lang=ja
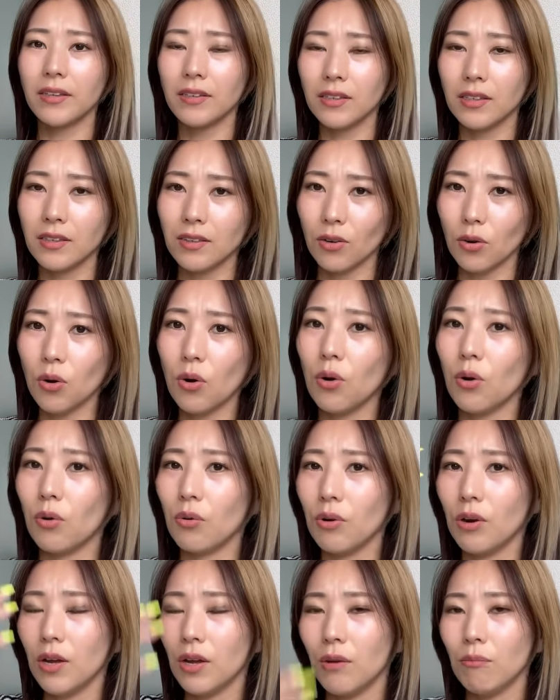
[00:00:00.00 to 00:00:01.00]
気
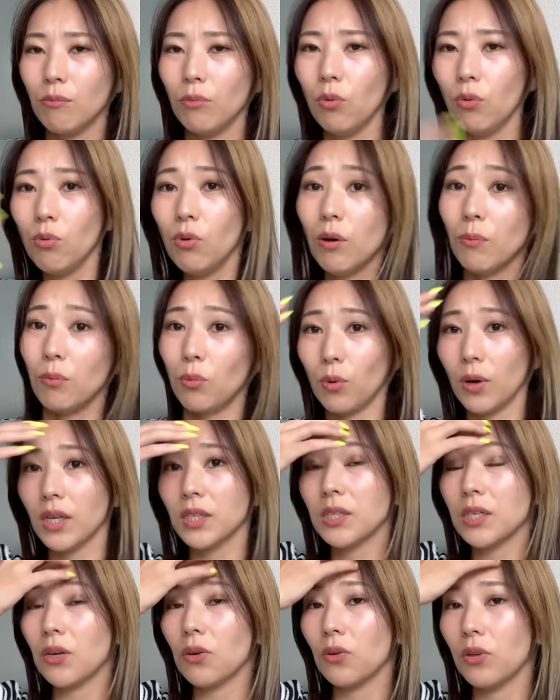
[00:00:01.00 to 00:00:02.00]
ともわもわ
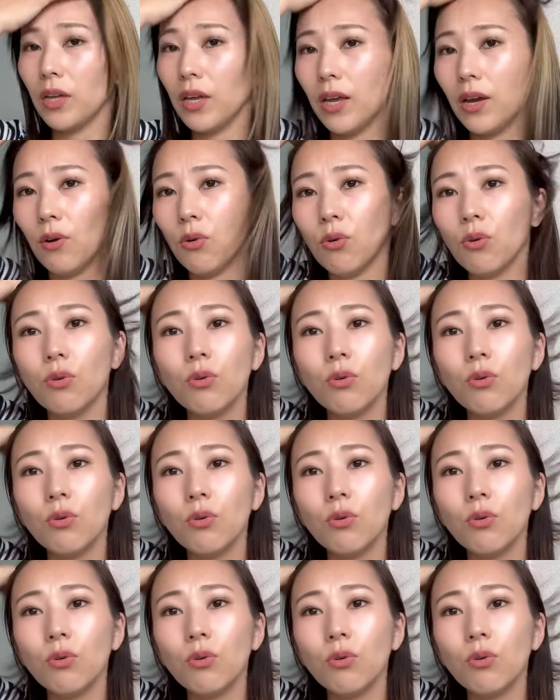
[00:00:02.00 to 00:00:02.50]
したので、